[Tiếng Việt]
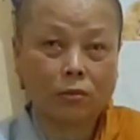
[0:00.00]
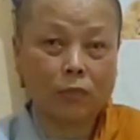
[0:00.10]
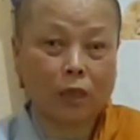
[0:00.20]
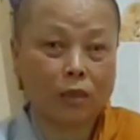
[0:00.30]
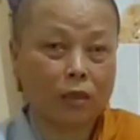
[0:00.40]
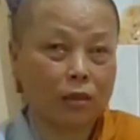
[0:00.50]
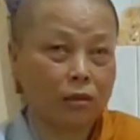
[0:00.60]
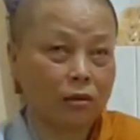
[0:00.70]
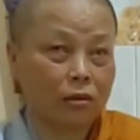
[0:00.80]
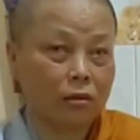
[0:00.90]
Bởi vậy.
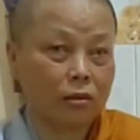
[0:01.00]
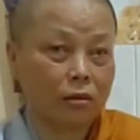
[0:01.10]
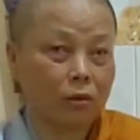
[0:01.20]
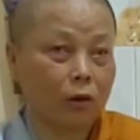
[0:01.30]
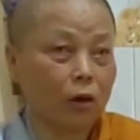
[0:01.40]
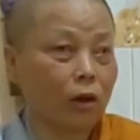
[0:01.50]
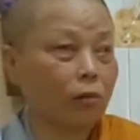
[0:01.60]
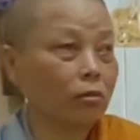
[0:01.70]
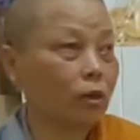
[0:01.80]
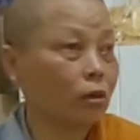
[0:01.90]
Không có
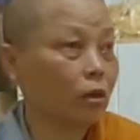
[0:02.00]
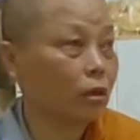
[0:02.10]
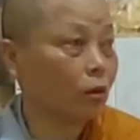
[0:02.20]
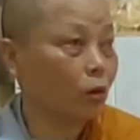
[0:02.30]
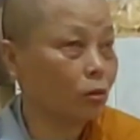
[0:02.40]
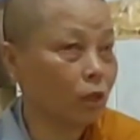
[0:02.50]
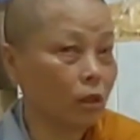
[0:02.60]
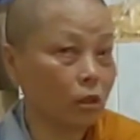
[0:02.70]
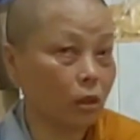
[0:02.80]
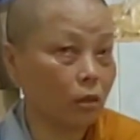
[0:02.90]
đâu, nó con không tin được đâu.